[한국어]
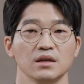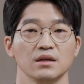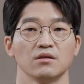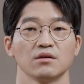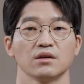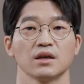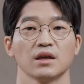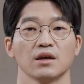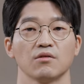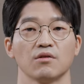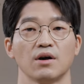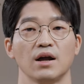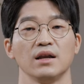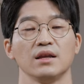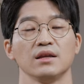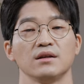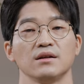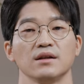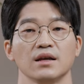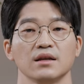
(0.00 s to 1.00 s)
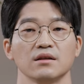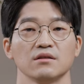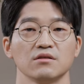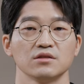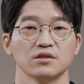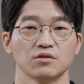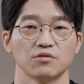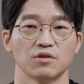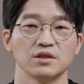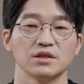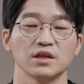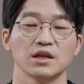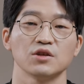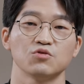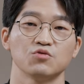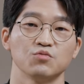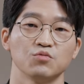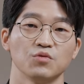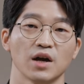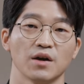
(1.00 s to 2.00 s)
이렇게 관리를 하는 것이 굉장히
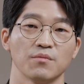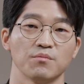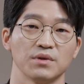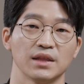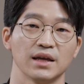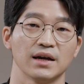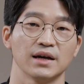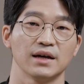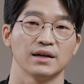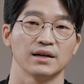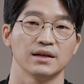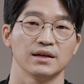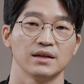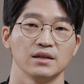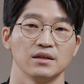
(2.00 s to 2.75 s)
중요합니다.